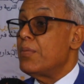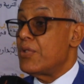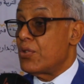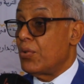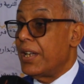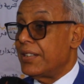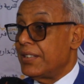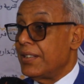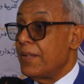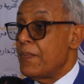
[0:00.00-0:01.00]

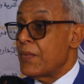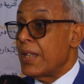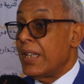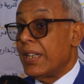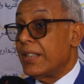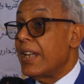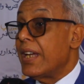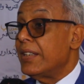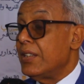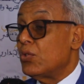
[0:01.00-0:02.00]
المزوئاتيه اذا
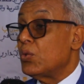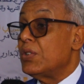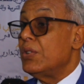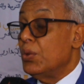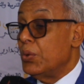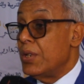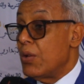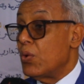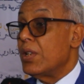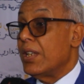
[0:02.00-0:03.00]
هذه تتيح
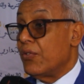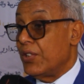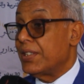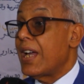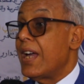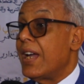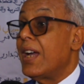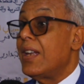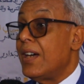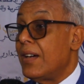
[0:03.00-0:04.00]
له الانفتاح
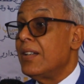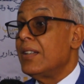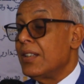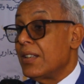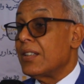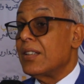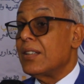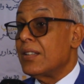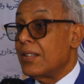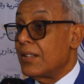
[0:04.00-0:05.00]
على
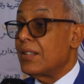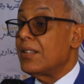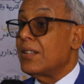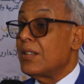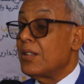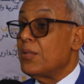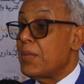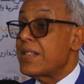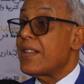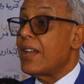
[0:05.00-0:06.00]
آه،
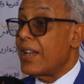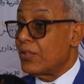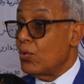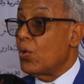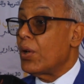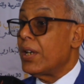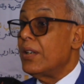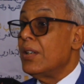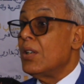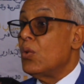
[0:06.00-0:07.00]
مسارات
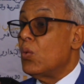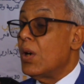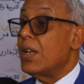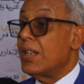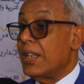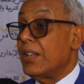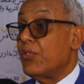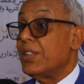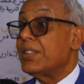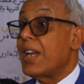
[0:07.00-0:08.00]
اخرى
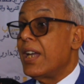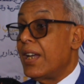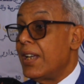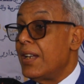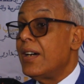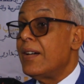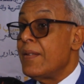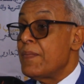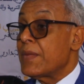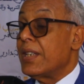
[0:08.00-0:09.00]
والانفتاح على
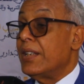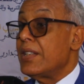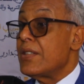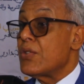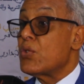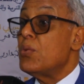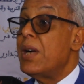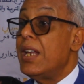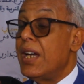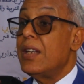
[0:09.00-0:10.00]
يعني
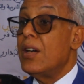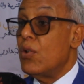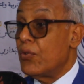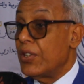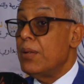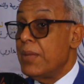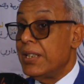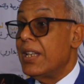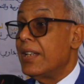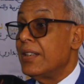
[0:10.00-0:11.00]
زملاء له في
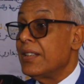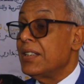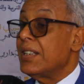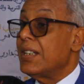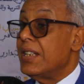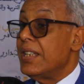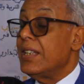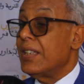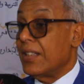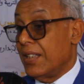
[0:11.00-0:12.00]
الميدان
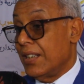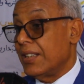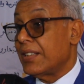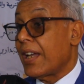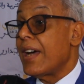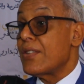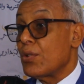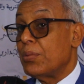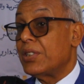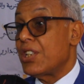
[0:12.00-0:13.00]
لي يعني
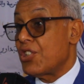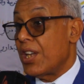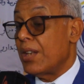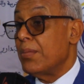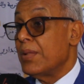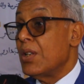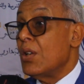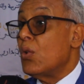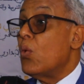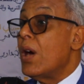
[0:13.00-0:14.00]
تقاسم التجارب
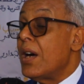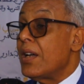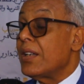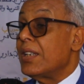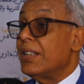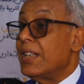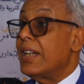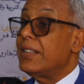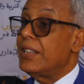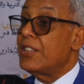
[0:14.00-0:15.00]
ويعني
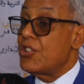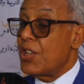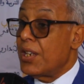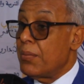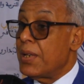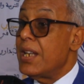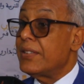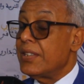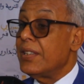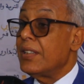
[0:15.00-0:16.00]
هذه التجارب
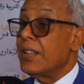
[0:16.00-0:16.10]
التي